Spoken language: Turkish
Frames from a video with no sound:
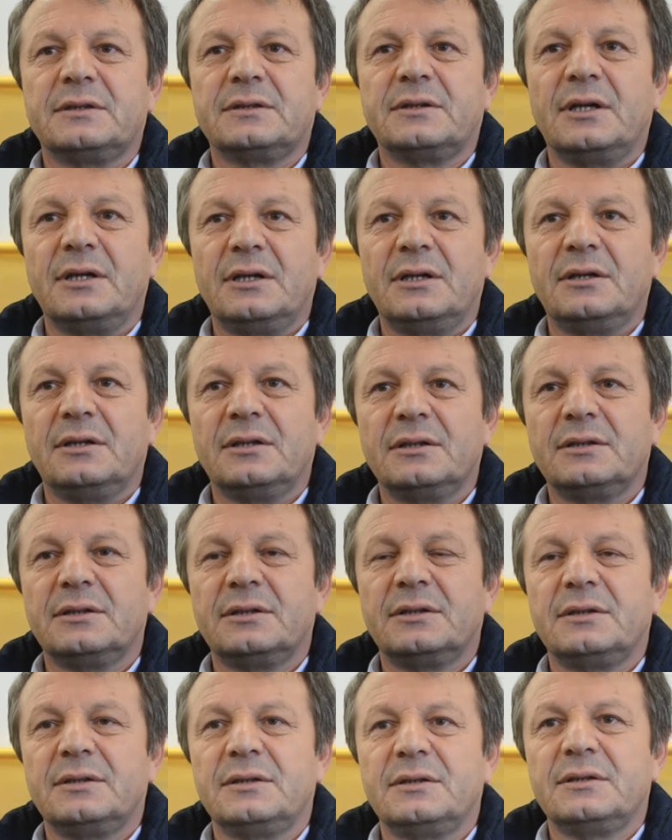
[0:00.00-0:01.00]
daha
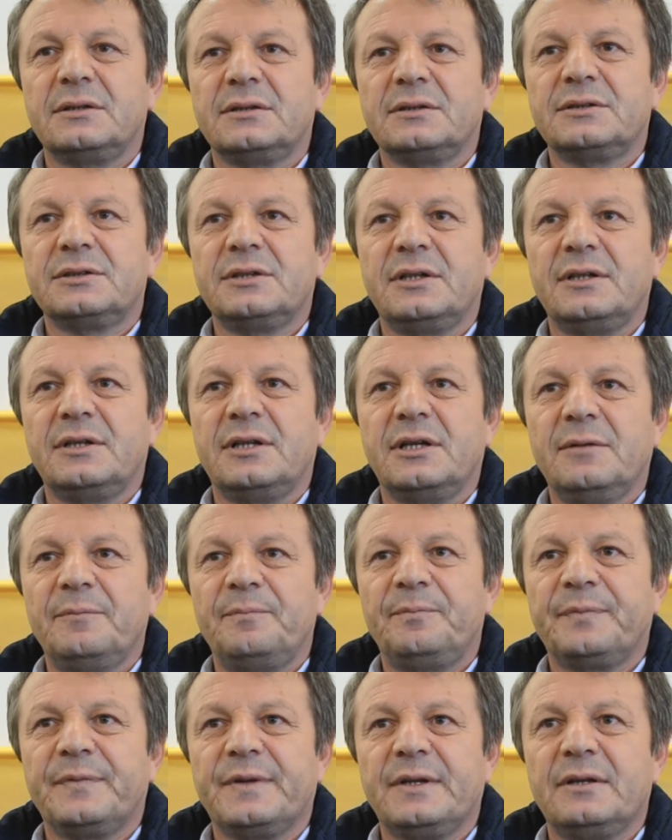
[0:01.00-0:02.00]
e, şeyde
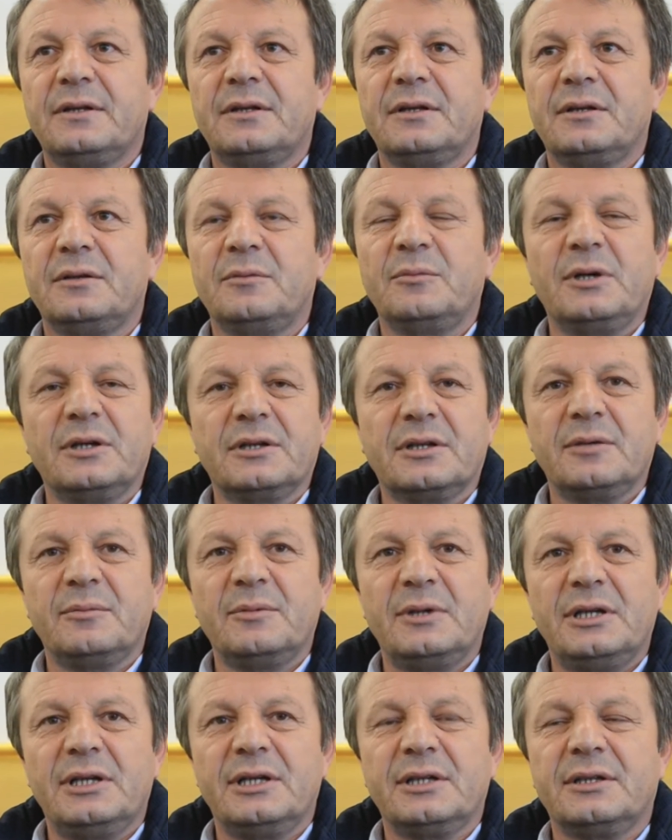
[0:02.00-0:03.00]
e,
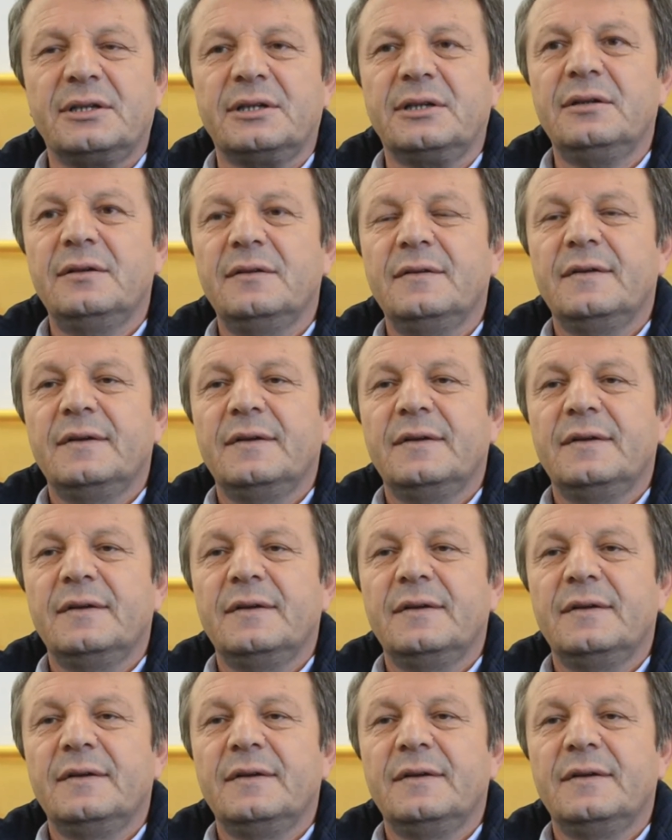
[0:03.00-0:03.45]
mahkemelerde